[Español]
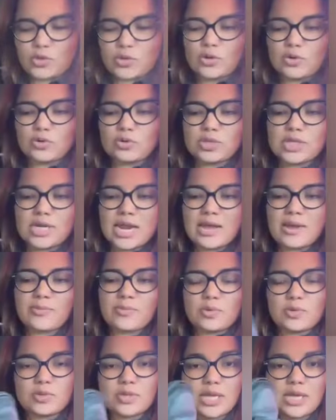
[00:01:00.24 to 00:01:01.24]
los
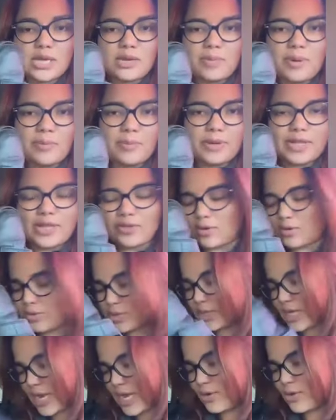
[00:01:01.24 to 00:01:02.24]
ilustramos, él va aprendiendo a
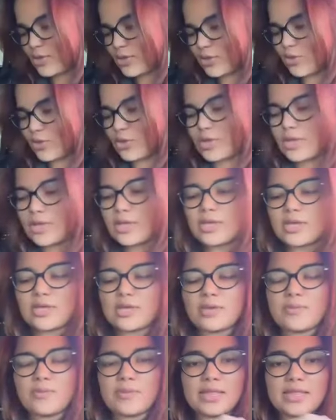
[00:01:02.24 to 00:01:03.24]
ilustrarlo y todo,
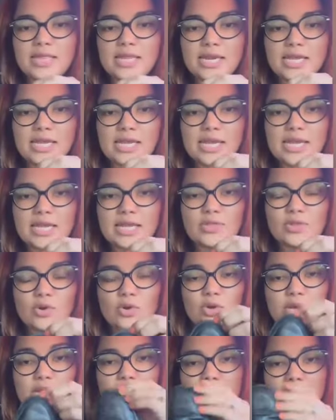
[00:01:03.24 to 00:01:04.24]
y me enteré que no
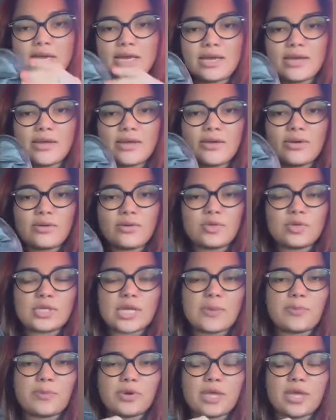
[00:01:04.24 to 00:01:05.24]
lo quería
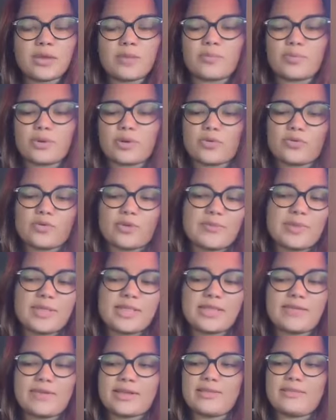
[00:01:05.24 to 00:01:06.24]
usar porque, pues
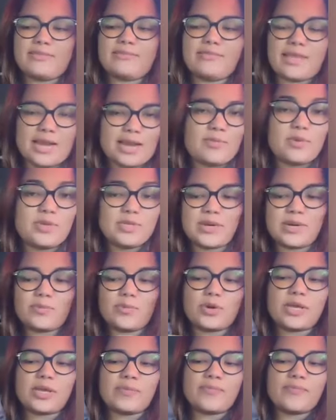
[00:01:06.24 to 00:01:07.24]
obviamente, ah, ya lo voy a dar
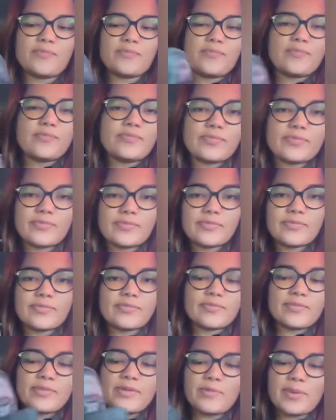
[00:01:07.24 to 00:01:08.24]
porque,
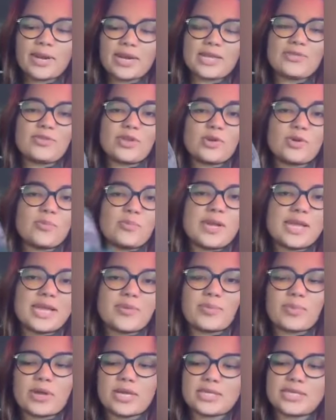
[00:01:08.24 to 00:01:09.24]
y para que no se complique,
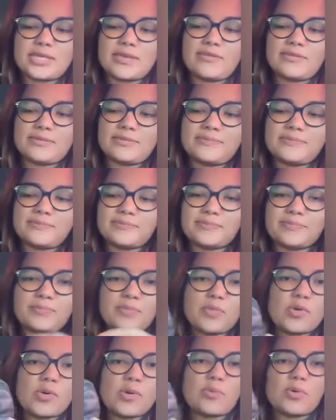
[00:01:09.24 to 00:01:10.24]
pues así,
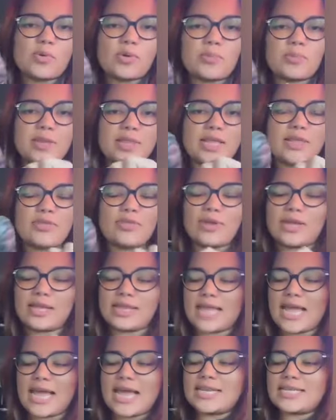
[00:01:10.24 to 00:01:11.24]
poco a poco aprendiendo a la
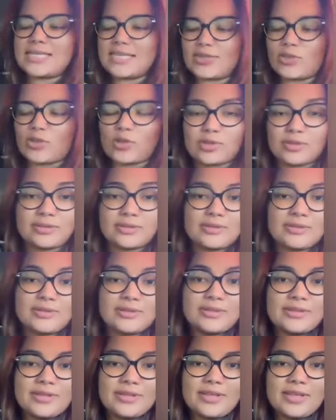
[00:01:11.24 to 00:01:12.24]
tarde y todo.
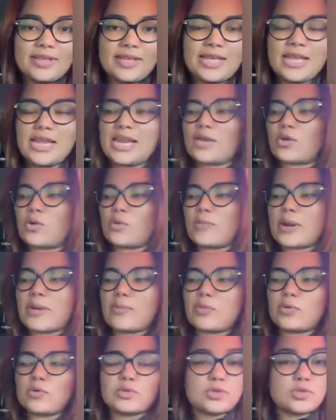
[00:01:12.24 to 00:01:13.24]
Y les
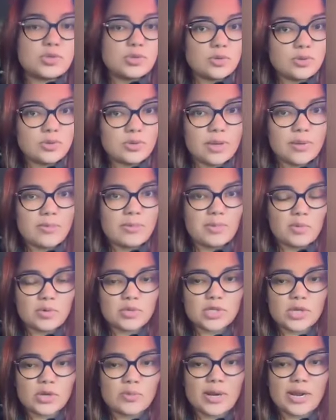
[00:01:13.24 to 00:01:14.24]
compramos, a mí me
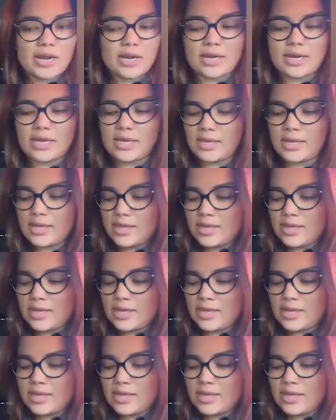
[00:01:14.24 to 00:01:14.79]
gusta comprarle